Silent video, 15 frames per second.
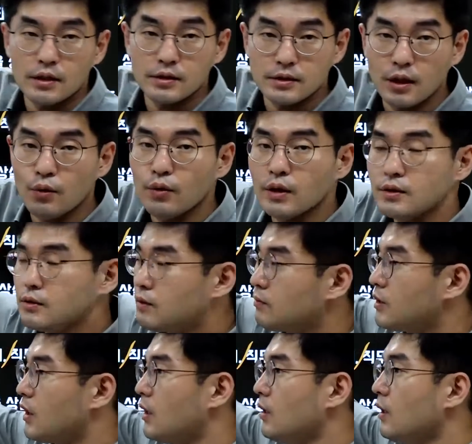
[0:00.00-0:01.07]
다시 새로 가는
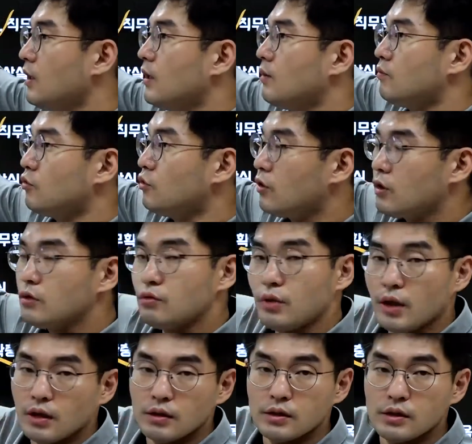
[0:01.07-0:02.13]
겁니다. 물론
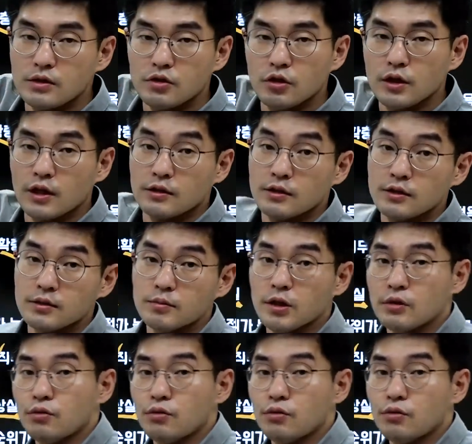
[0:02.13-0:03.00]
퇴행은 인정이 안 됐습니다.